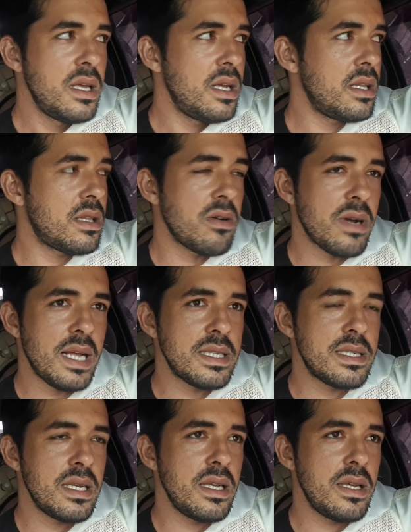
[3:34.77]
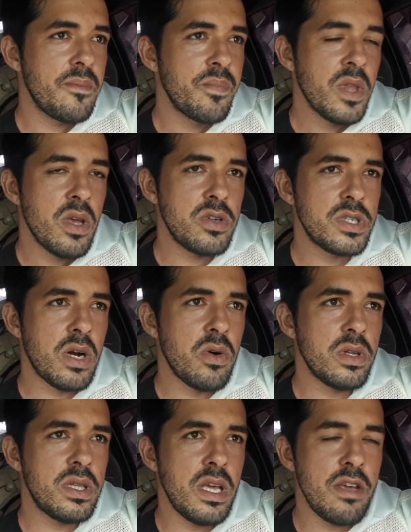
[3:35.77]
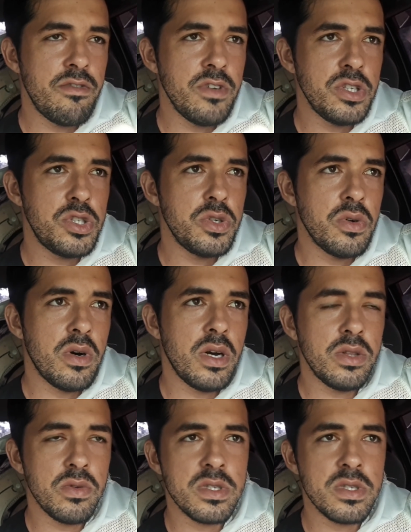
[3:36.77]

Então quer dizer, eu já rodei 28,